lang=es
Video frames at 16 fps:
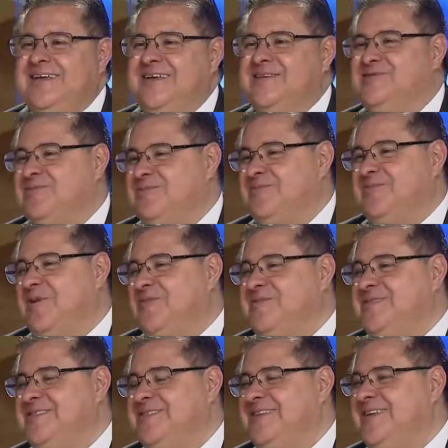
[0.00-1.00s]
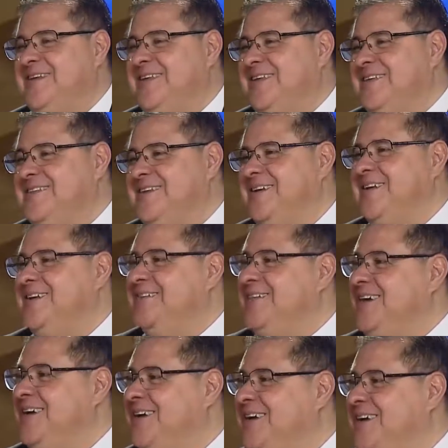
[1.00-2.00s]
es, vuelvo a insistir, le decían el
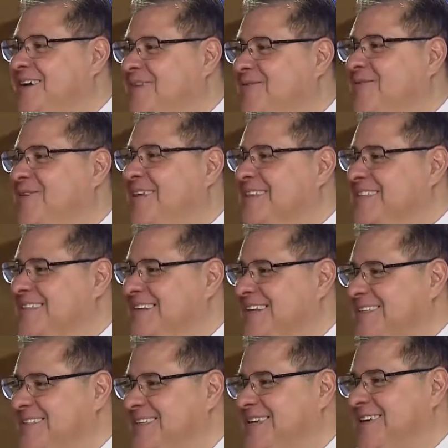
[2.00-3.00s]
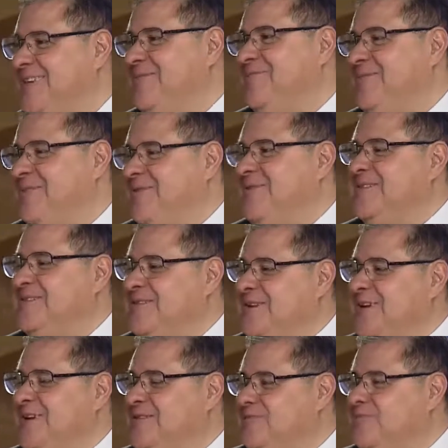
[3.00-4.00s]
chicle o le dicen el chicle, pero es,
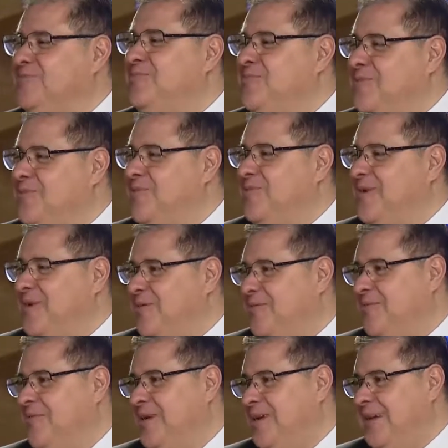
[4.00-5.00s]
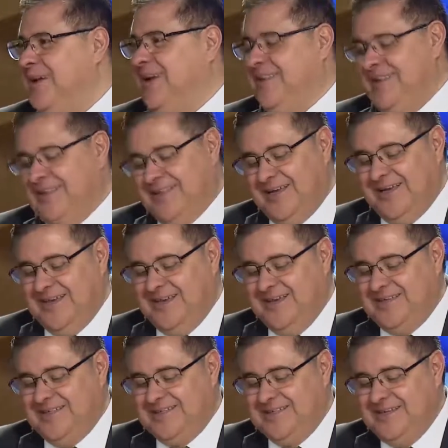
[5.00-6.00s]
es un muy buen hombre. El
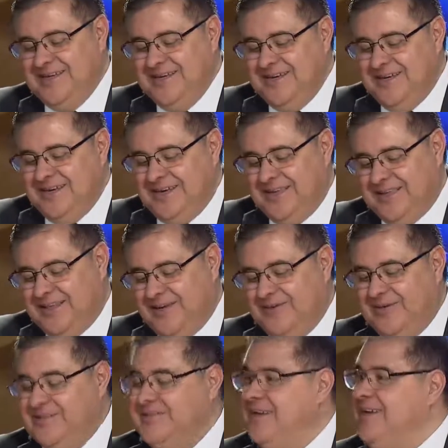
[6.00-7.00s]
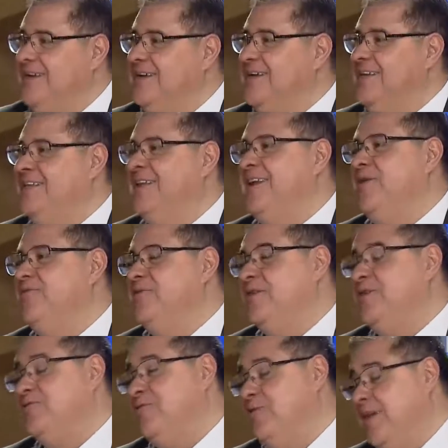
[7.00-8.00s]
detalle es que a pues través de, la, de la
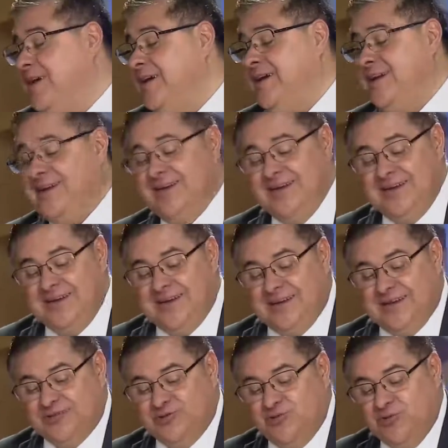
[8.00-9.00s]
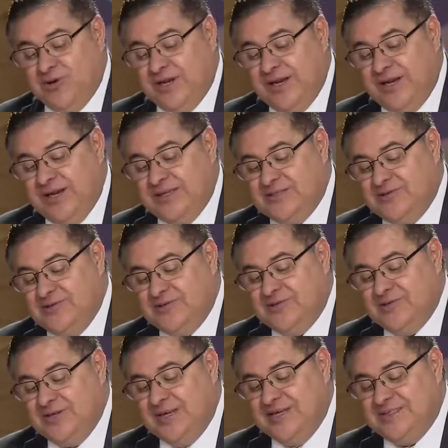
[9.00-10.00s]
auditoría surgen
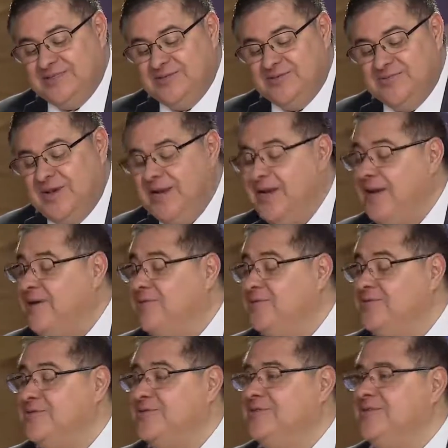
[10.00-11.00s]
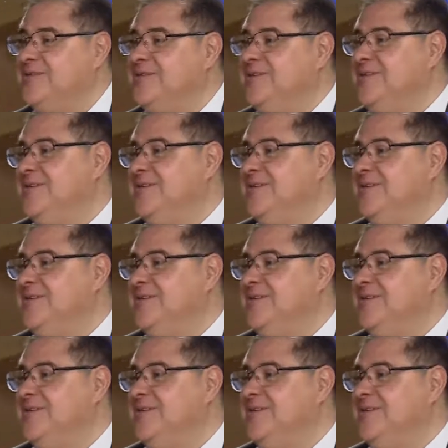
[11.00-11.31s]
estos, estos manejos. O sea, al chicle se